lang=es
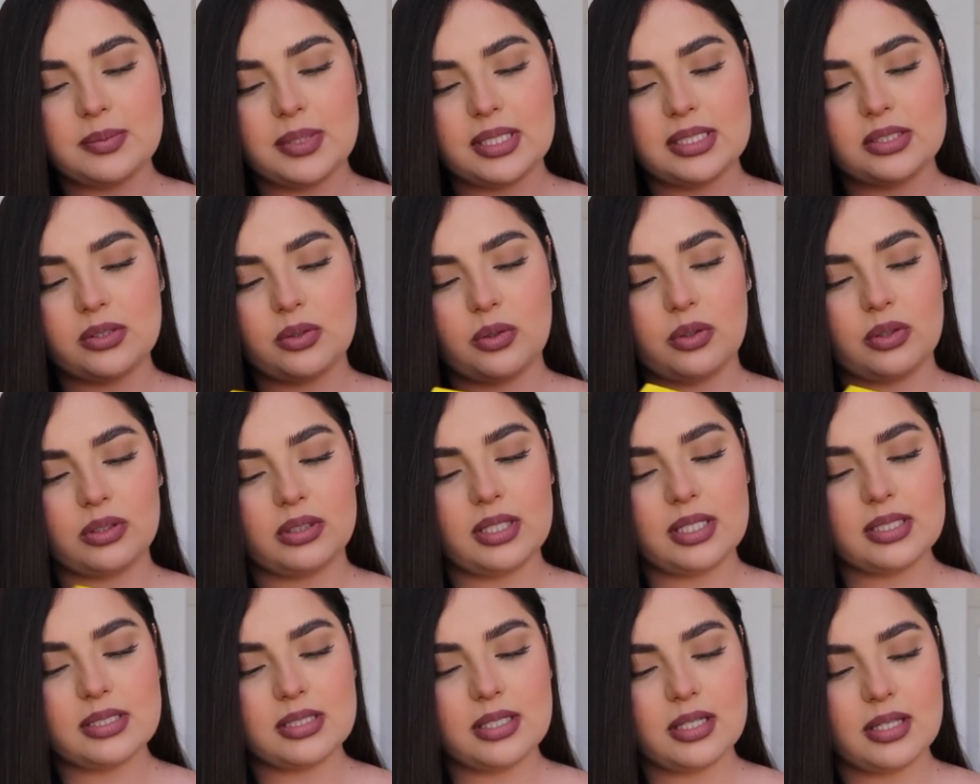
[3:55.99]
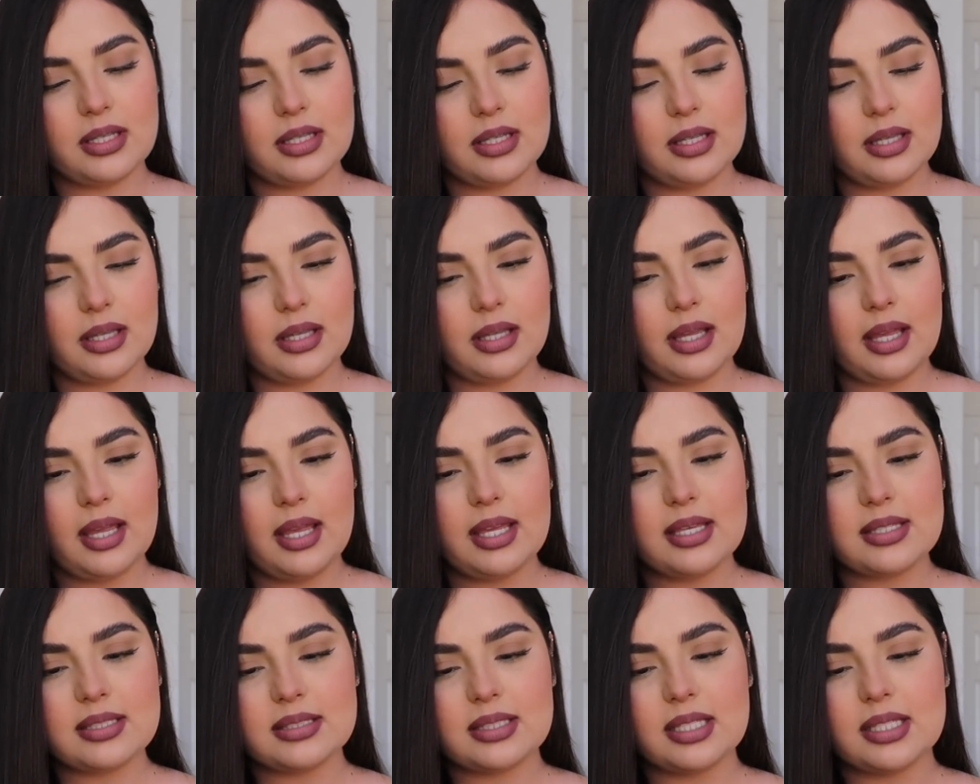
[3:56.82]
más cortas.
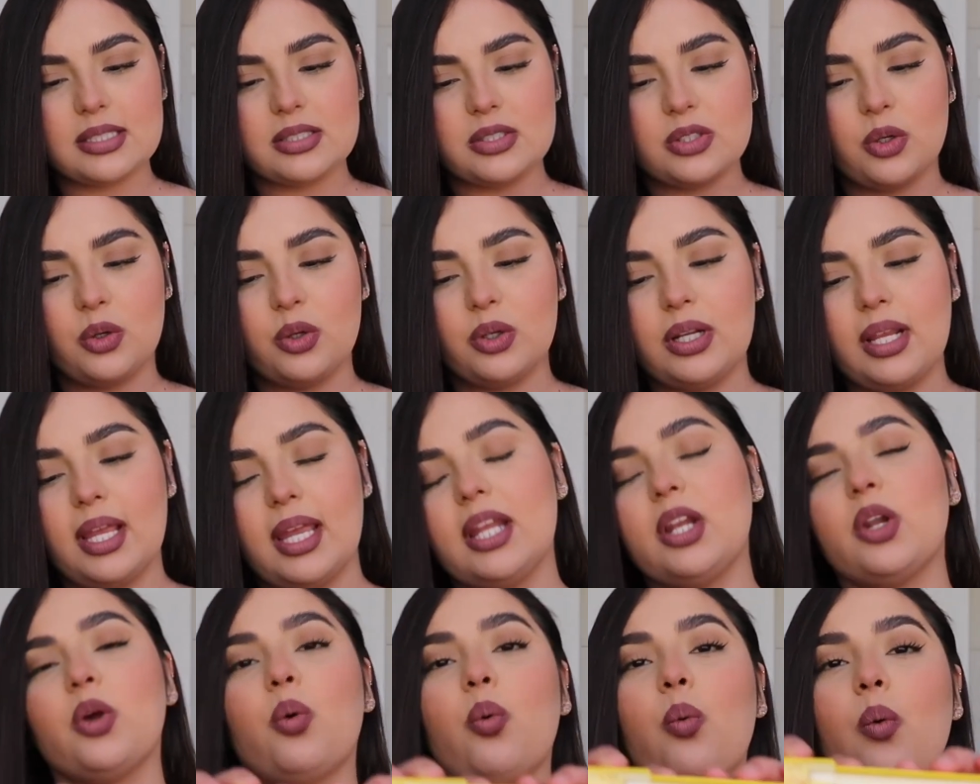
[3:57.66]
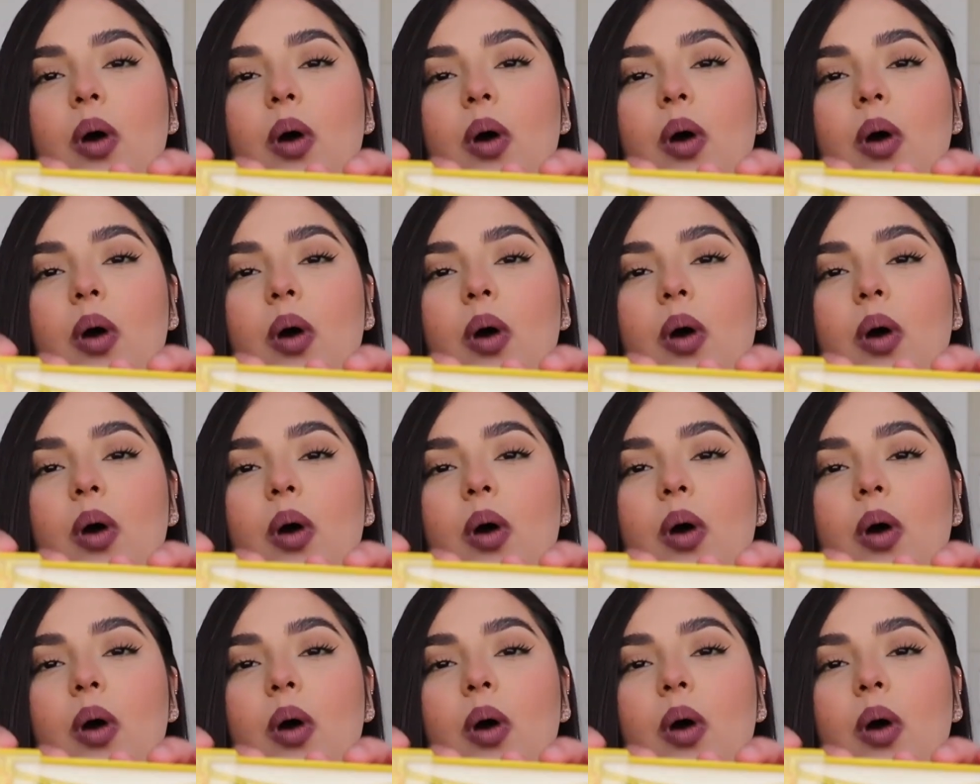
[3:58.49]
Estas son en